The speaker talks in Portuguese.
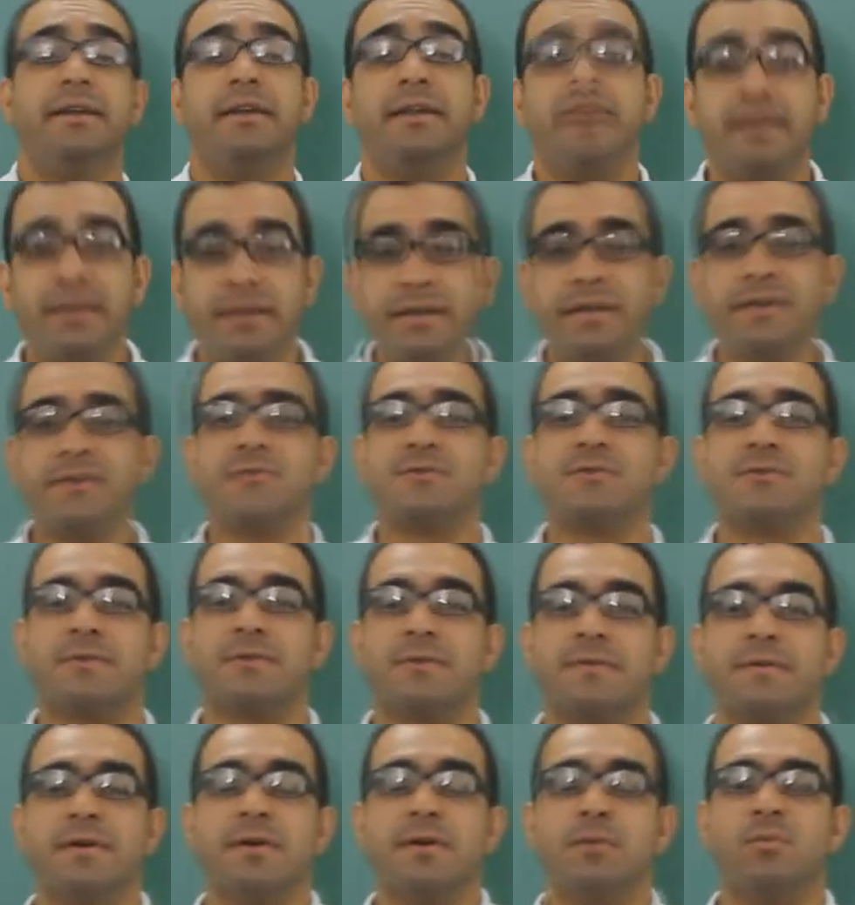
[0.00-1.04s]
E
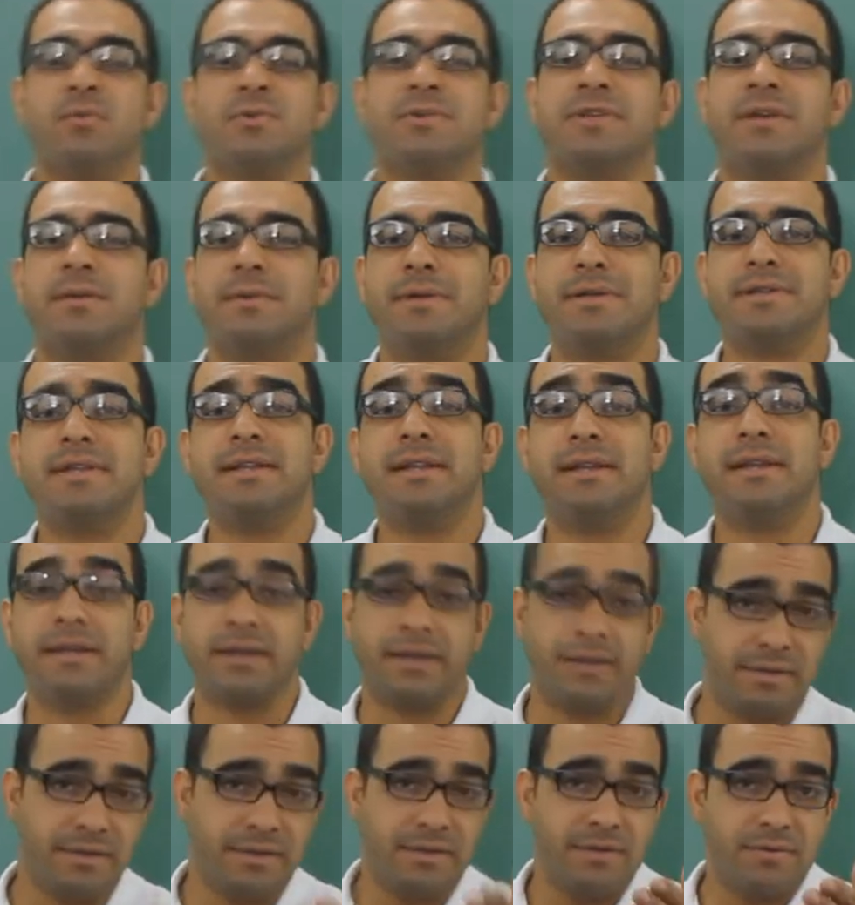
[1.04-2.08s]
isso, música
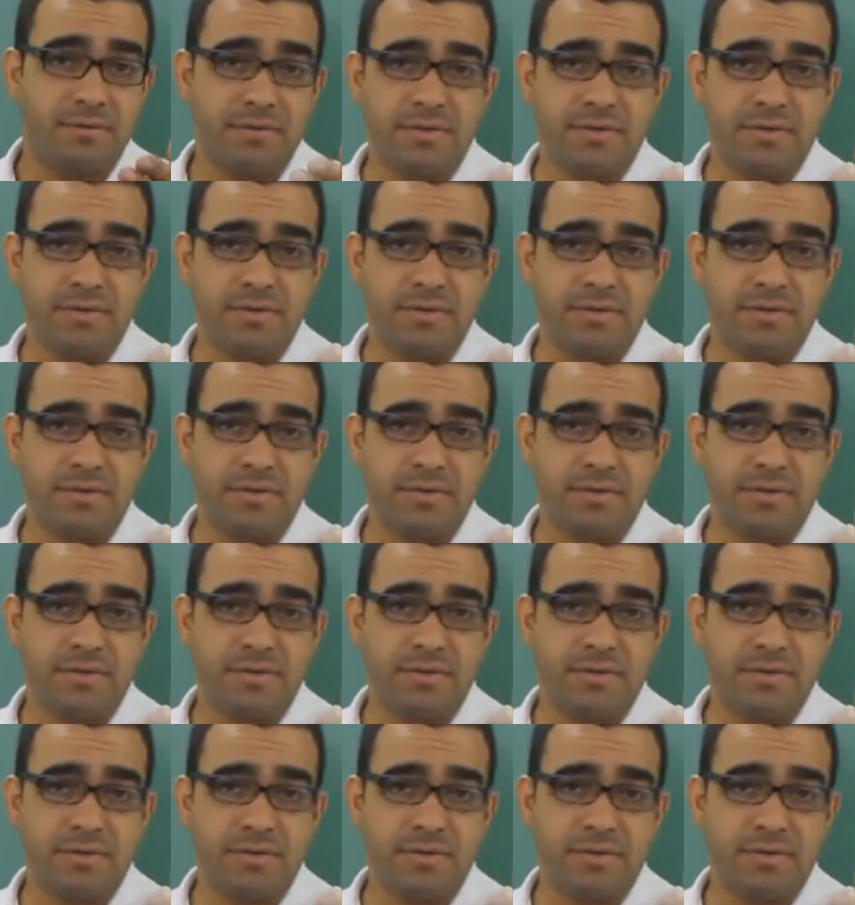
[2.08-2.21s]
brasileira,